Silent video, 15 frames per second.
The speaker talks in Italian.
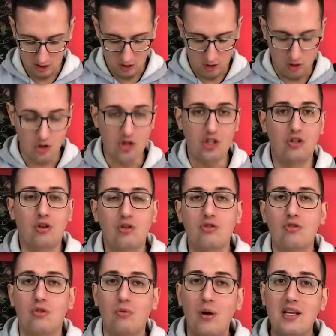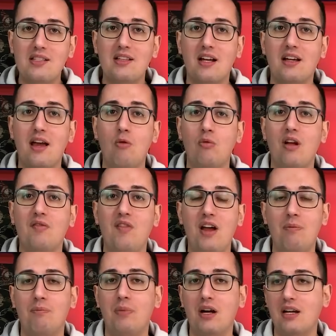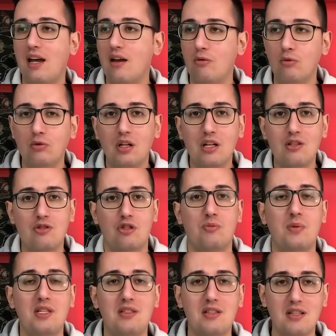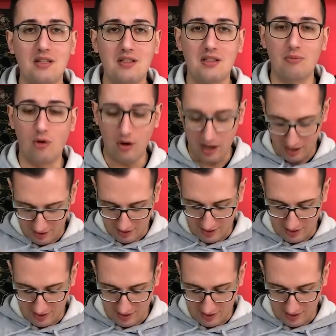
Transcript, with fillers: Io oggi indosso questa che è una felpa che utilizzo spessissimo e